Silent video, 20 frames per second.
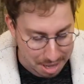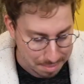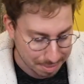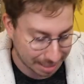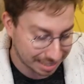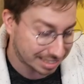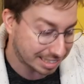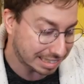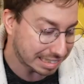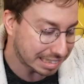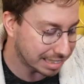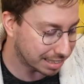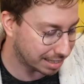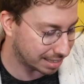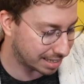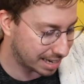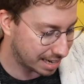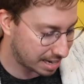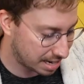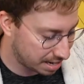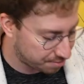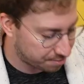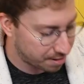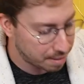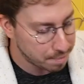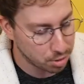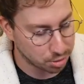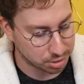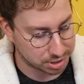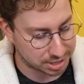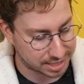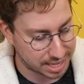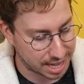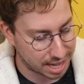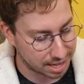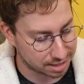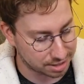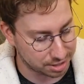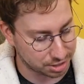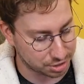Parce que les fameuses
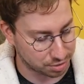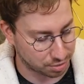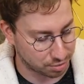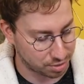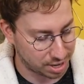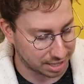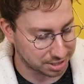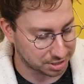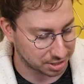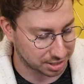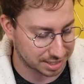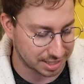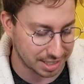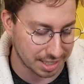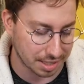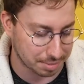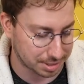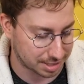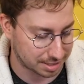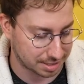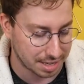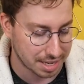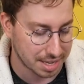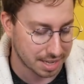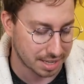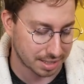cartes, là, je vais vous la ressortir parce que.